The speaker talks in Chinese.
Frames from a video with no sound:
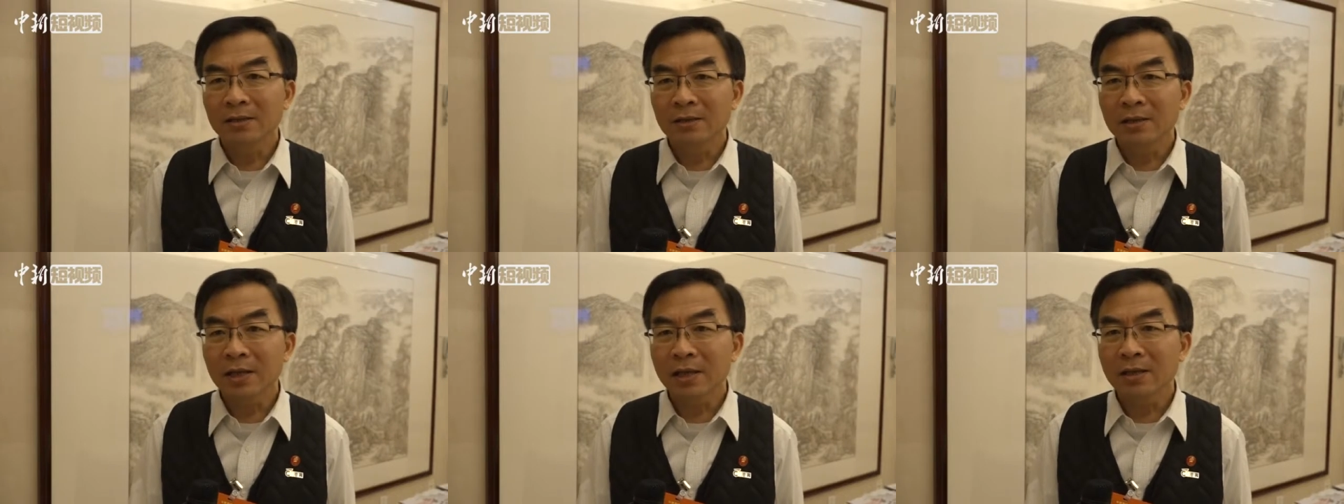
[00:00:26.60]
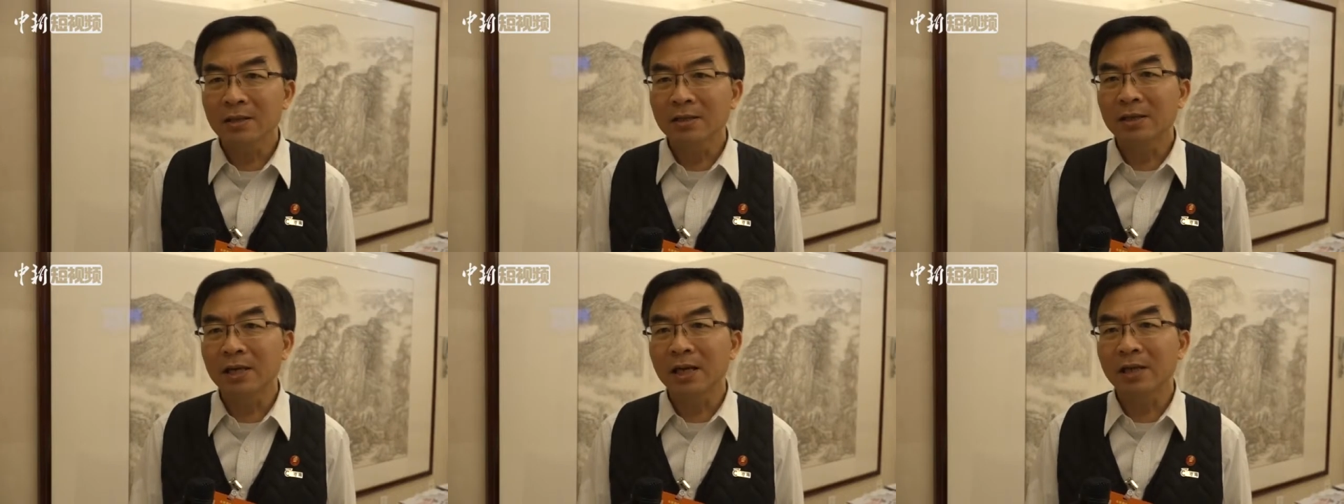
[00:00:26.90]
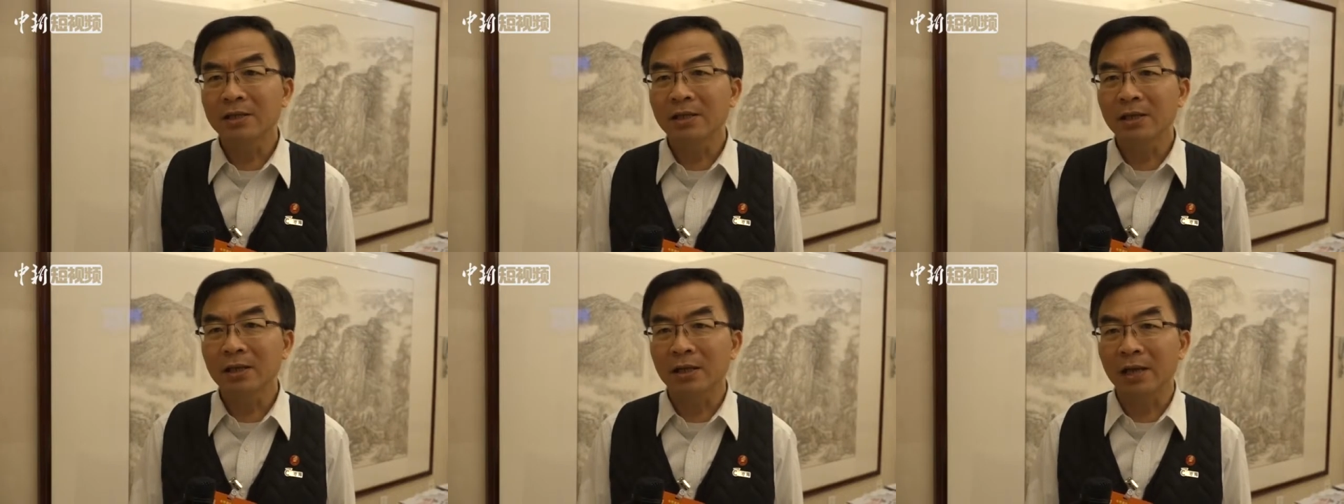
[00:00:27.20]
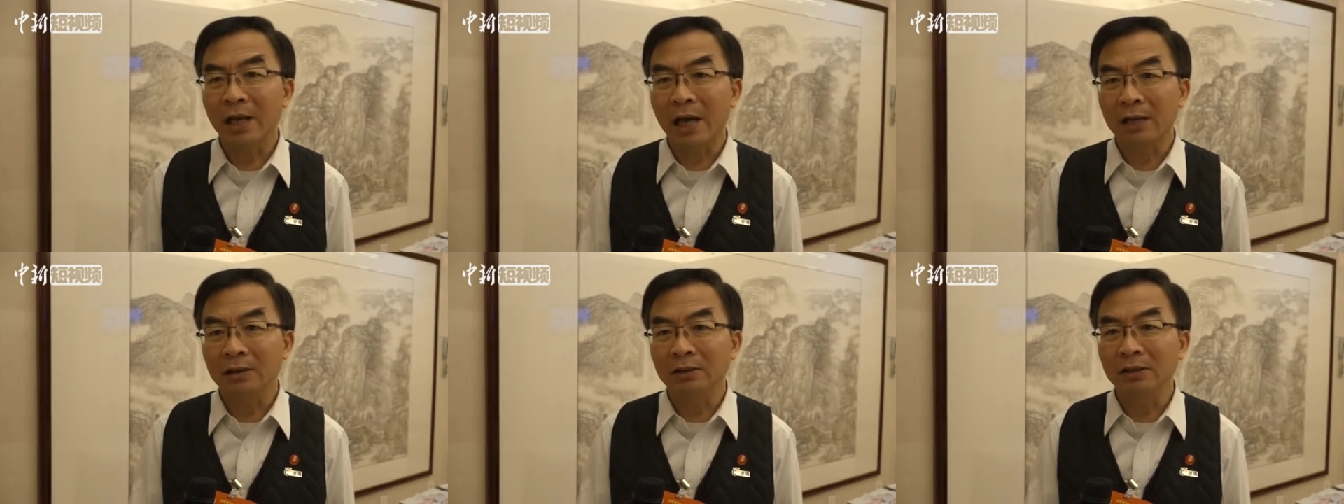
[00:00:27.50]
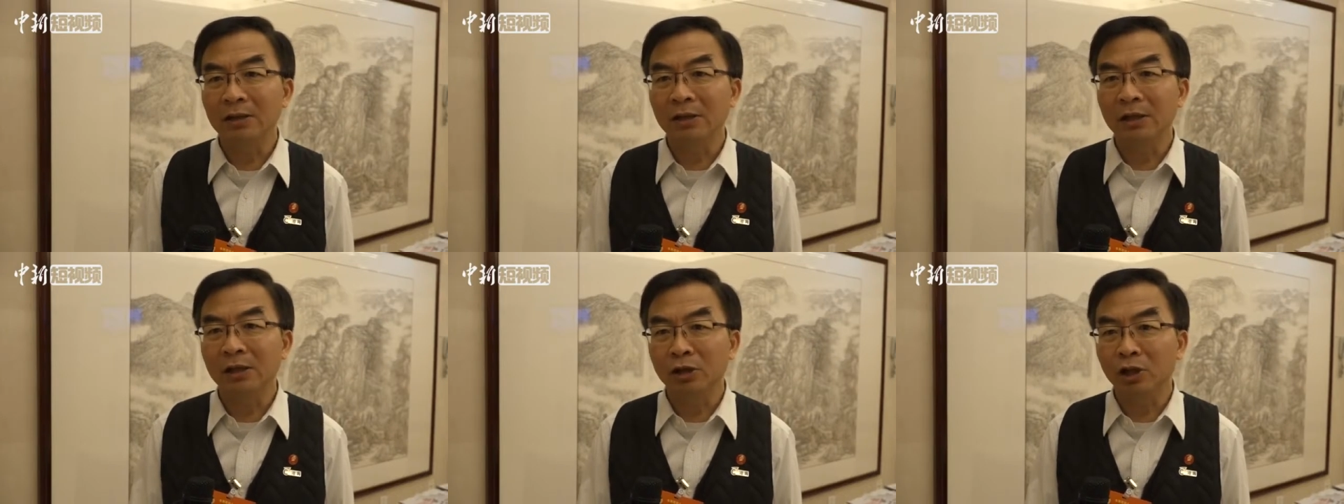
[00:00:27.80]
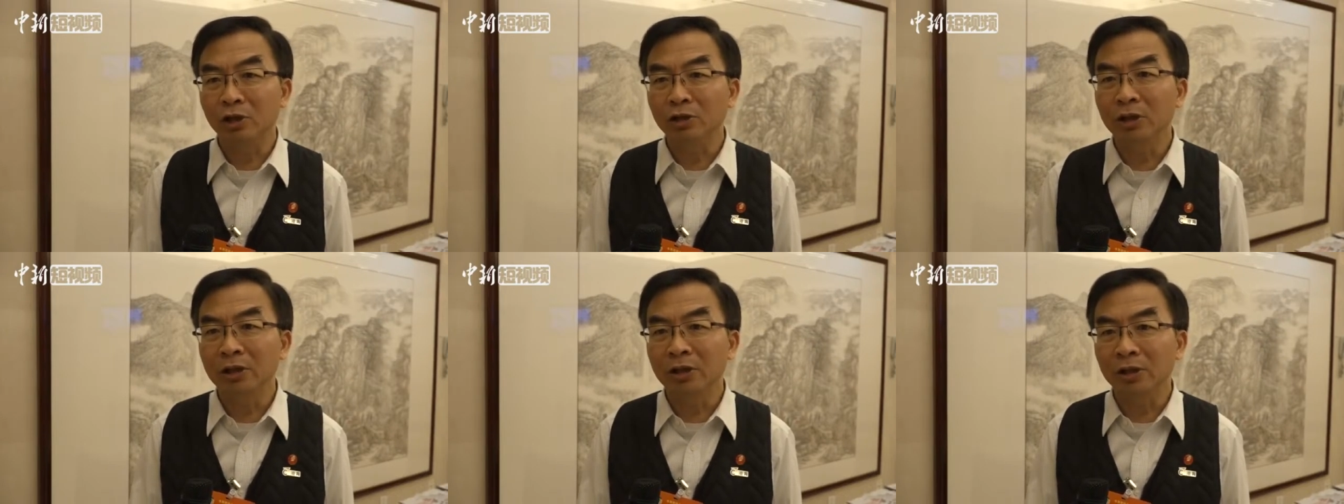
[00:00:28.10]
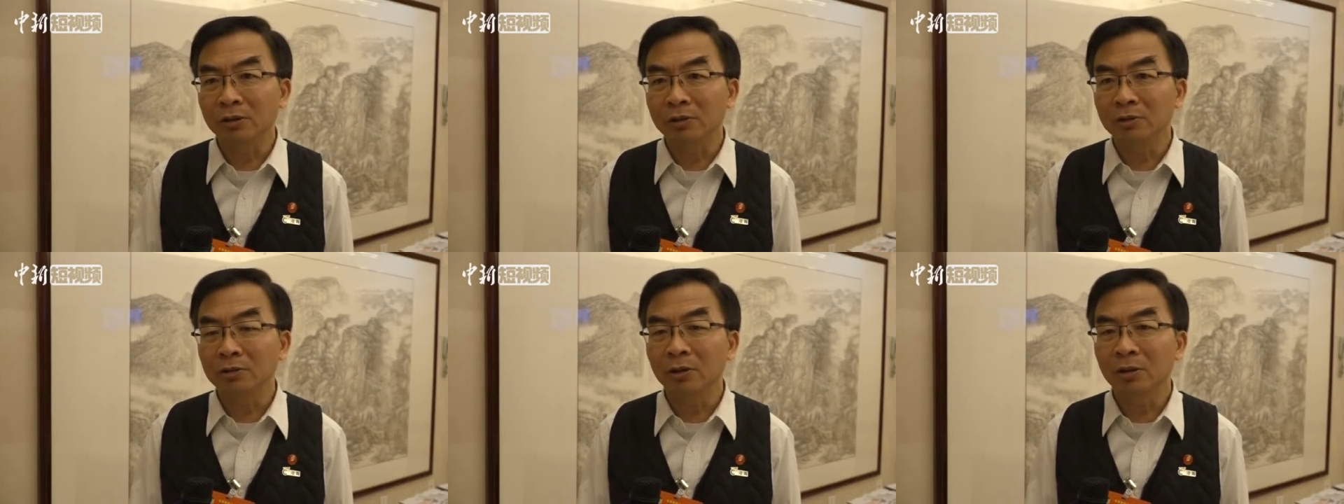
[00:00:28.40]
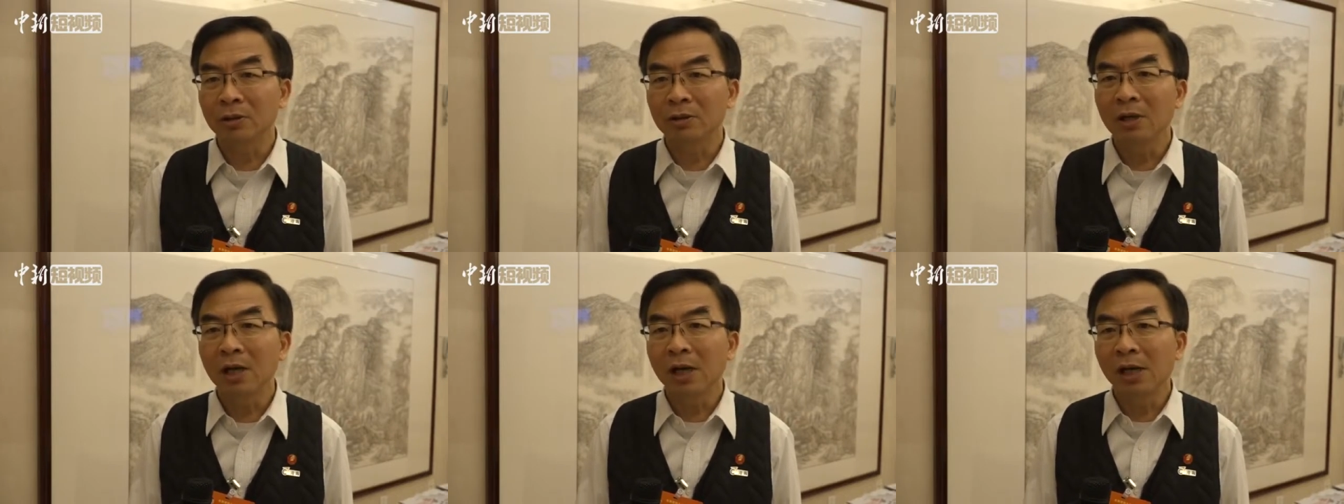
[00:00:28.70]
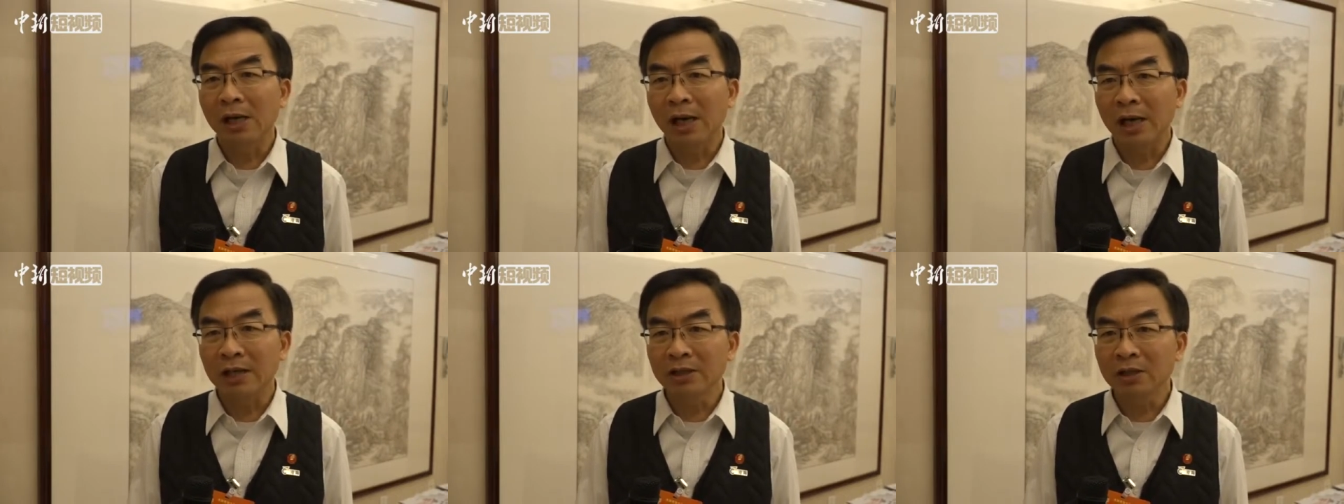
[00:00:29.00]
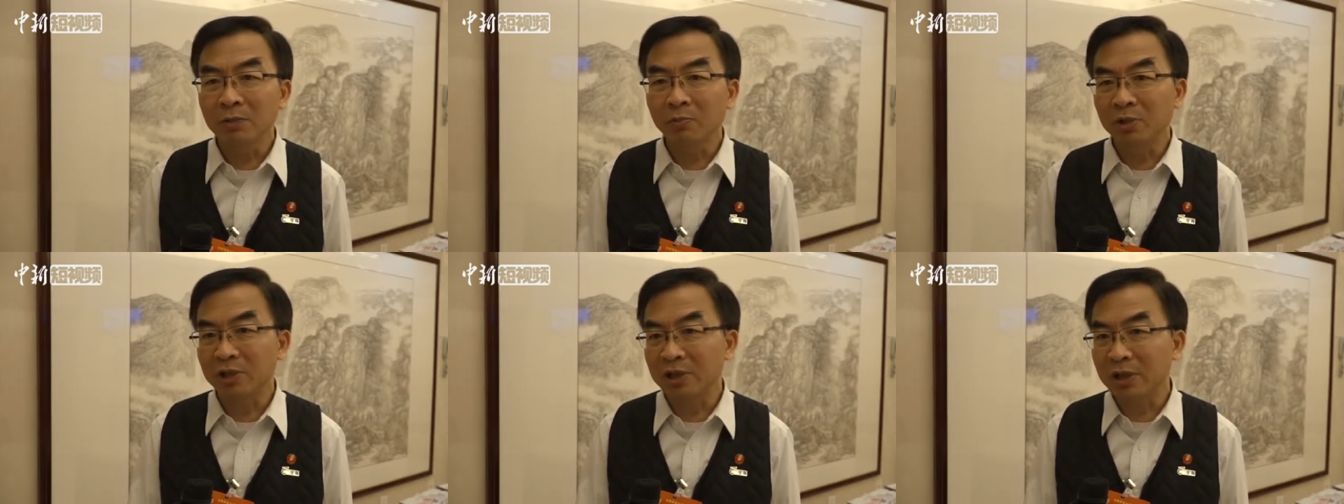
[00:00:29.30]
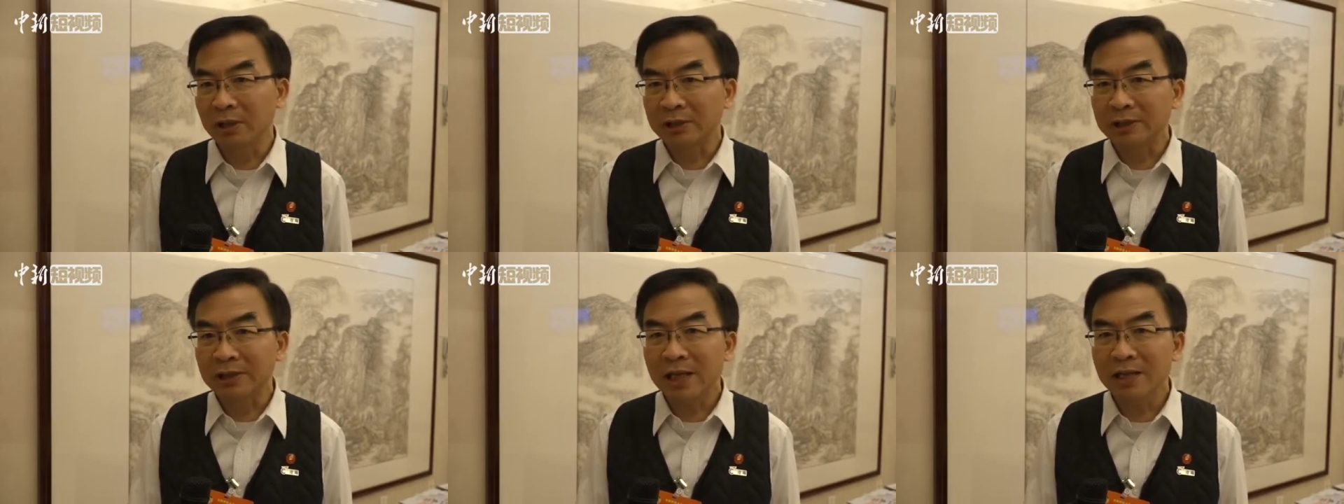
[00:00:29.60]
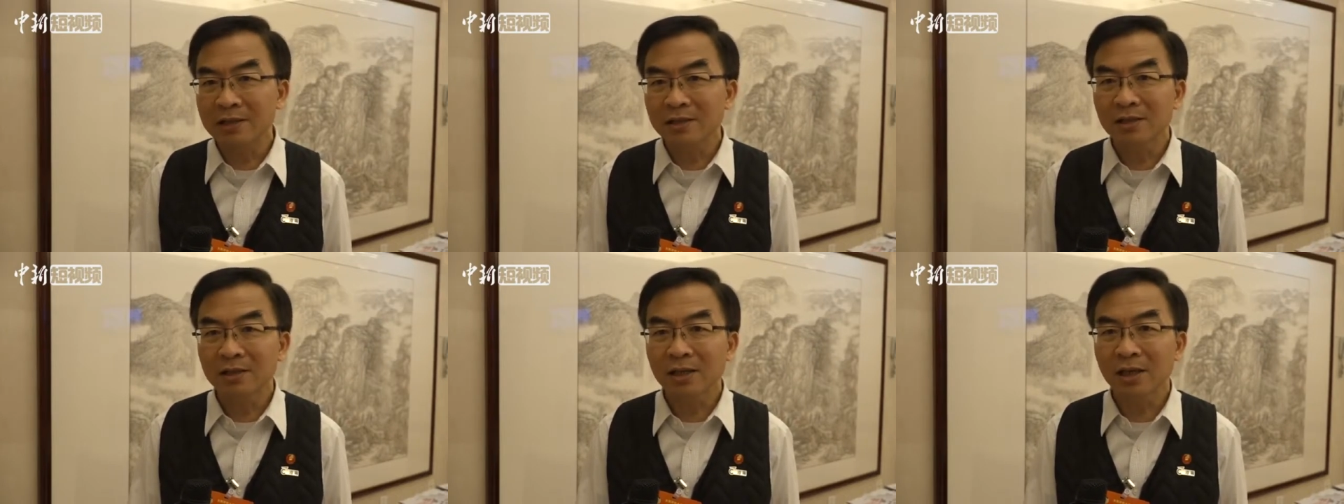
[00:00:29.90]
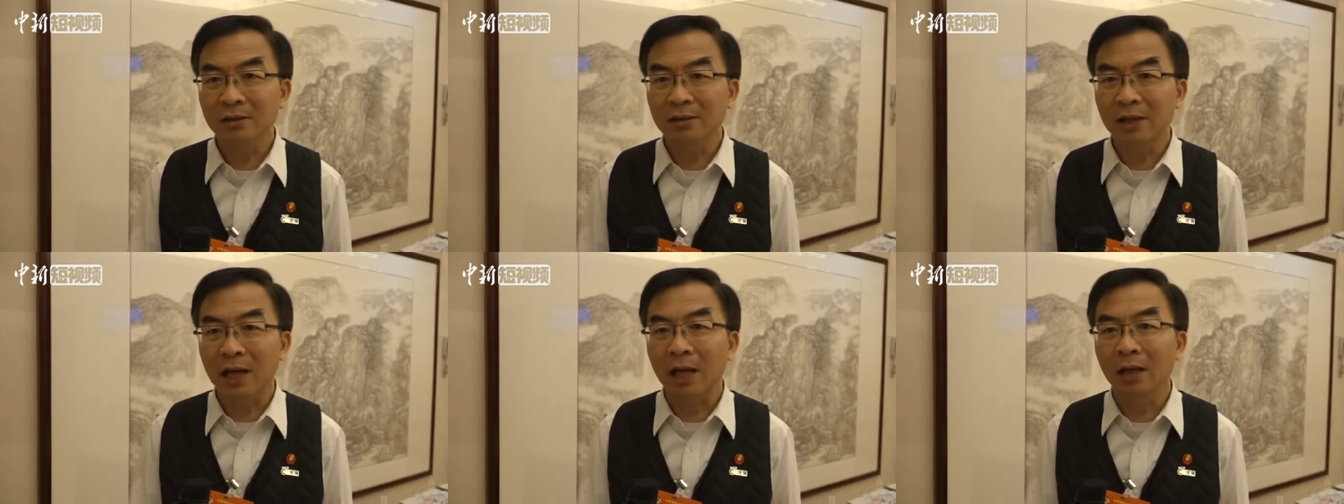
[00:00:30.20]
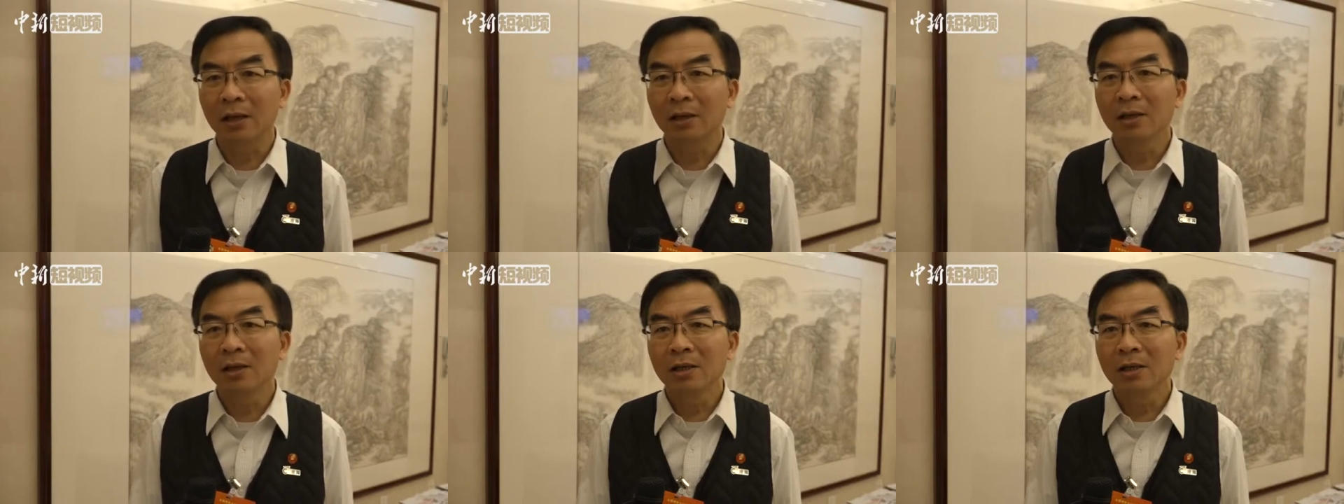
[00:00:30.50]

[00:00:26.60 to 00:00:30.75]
现在这个两地的人员流通还是比较单向的，